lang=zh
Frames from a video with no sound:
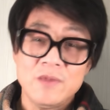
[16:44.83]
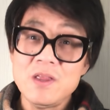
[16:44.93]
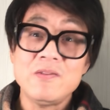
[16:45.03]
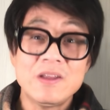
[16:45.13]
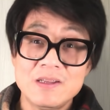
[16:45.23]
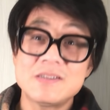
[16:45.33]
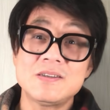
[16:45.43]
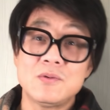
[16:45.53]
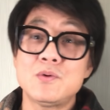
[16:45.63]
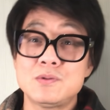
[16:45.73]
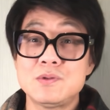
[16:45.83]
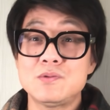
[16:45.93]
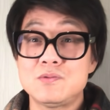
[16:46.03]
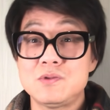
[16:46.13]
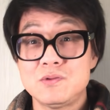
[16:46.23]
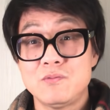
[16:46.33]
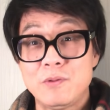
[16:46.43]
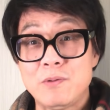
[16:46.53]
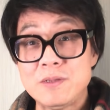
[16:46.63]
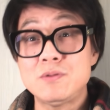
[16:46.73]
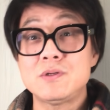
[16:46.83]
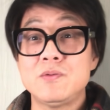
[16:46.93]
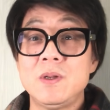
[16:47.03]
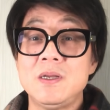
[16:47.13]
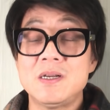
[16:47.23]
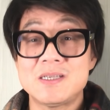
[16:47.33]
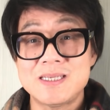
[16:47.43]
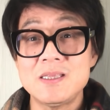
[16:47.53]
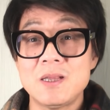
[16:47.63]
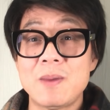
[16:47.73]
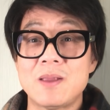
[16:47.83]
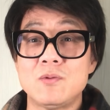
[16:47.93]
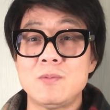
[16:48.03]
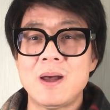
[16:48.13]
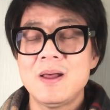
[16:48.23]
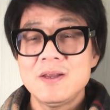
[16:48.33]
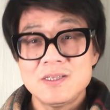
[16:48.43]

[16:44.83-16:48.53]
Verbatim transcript: 你以为那些人过去就就是我完全是为了，一点性的满足吗？